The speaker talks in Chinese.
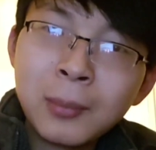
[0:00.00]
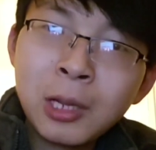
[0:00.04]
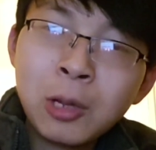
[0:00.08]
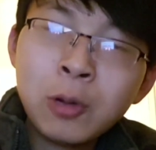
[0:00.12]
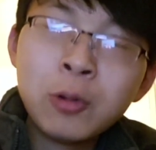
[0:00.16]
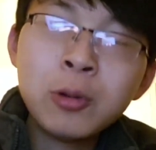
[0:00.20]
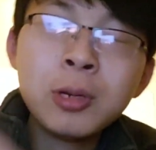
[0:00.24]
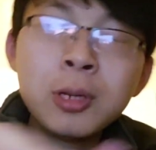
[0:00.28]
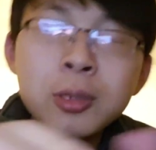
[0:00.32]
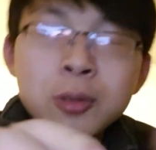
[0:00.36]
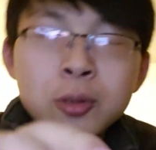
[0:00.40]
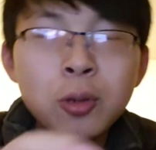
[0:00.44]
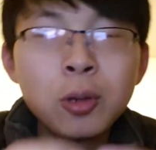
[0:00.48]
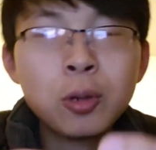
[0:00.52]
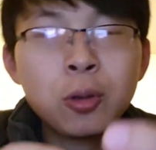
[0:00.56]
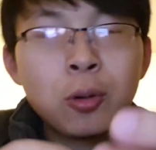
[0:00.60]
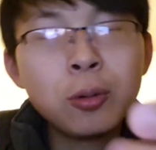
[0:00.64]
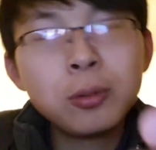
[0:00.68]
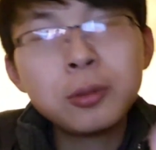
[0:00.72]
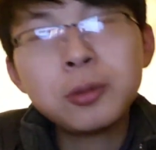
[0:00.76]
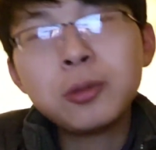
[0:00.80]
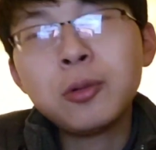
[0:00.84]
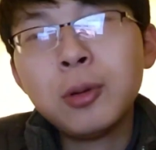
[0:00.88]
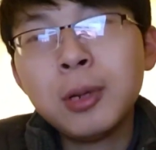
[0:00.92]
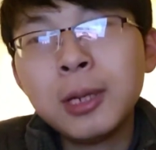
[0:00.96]
或者说
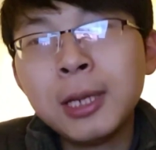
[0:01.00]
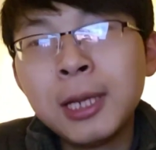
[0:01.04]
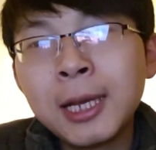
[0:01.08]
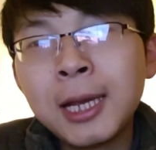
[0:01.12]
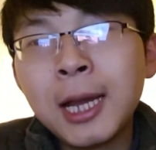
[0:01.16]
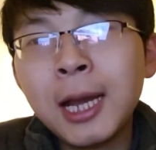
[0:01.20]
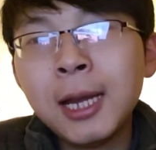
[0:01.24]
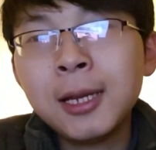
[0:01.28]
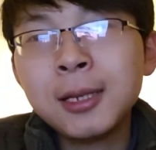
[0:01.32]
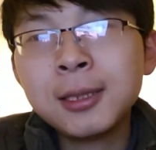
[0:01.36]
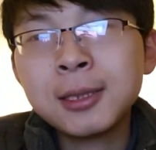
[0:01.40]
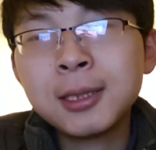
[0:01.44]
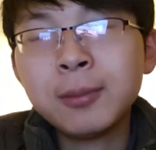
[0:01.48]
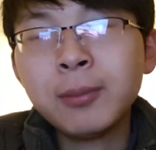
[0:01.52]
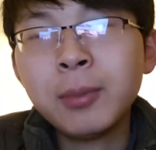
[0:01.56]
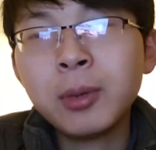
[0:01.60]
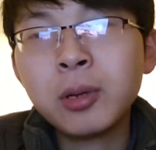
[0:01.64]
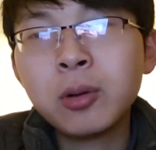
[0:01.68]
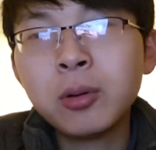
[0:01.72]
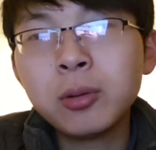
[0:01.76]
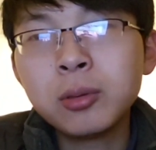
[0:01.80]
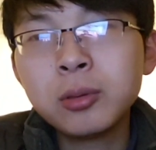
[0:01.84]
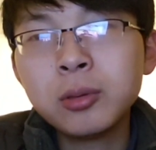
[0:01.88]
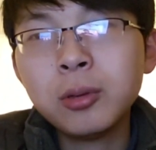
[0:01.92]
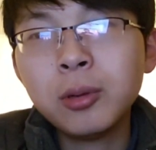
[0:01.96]
工作，你干了什么
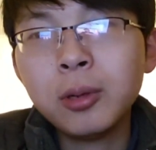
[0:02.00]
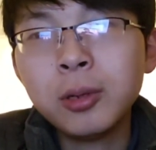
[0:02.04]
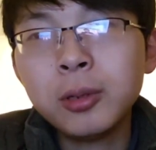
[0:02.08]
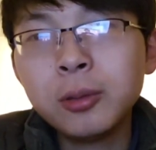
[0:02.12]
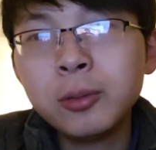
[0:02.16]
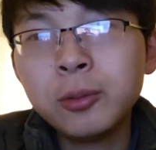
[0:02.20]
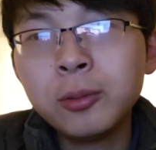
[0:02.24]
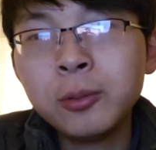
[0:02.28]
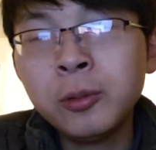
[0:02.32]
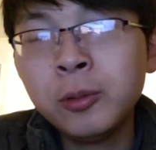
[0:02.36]
工作，